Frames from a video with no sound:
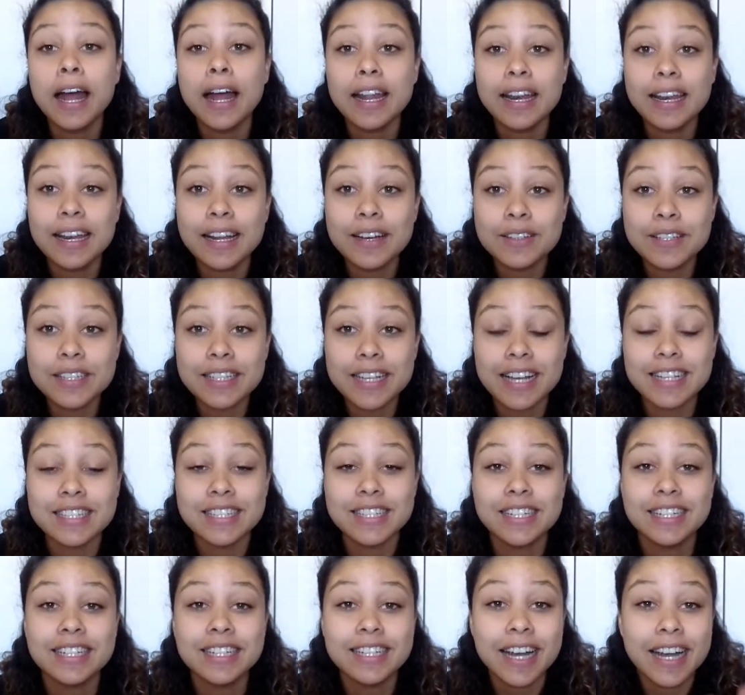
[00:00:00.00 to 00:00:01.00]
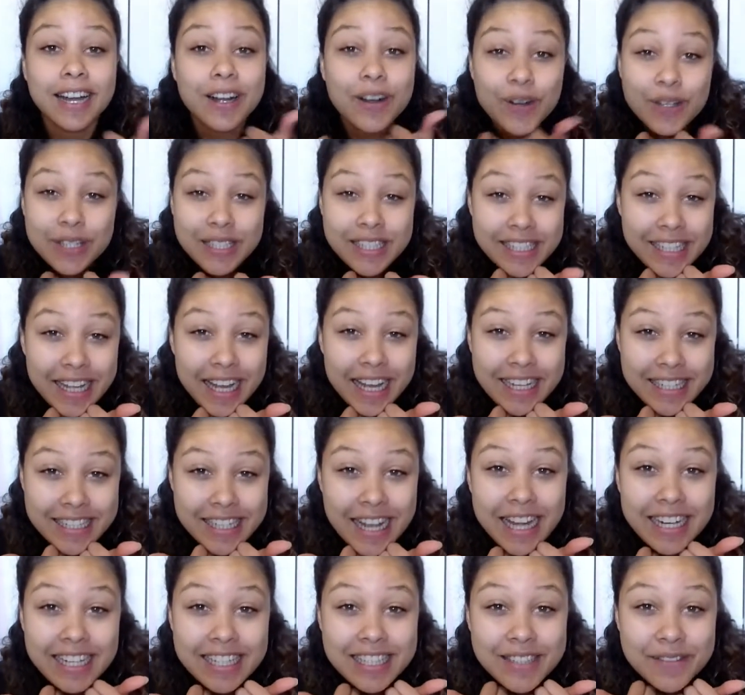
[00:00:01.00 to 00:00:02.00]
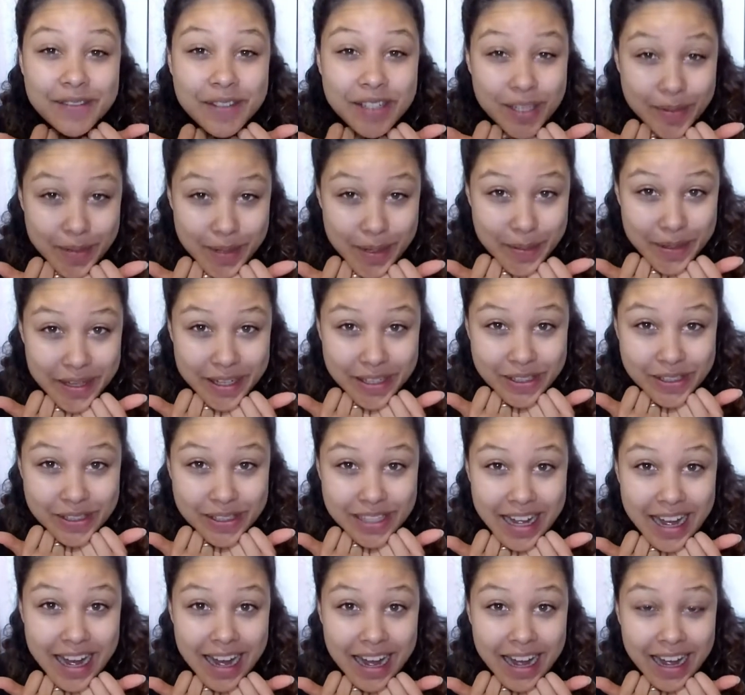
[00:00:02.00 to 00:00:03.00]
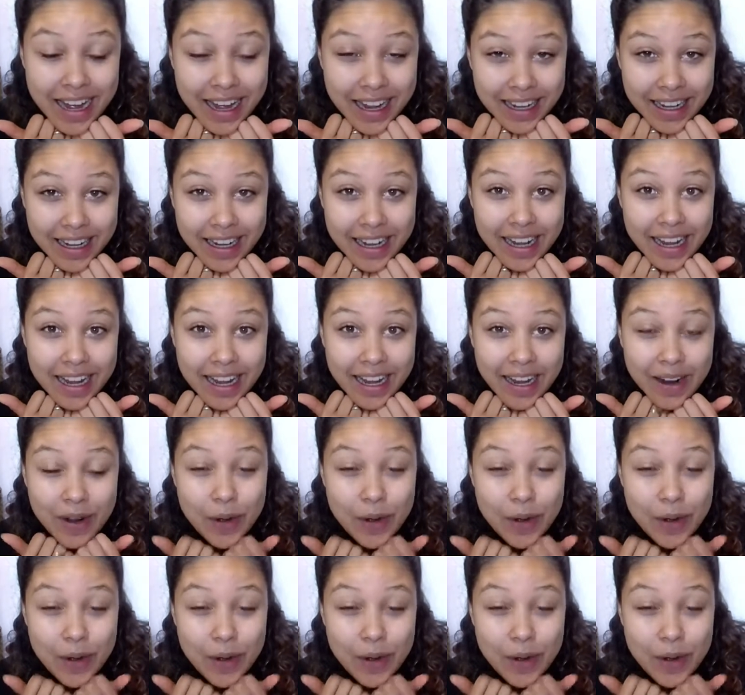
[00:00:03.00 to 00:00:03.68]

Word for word: Não se esqueça de clicar em gostei já nesse vídeo pra me ajudar é,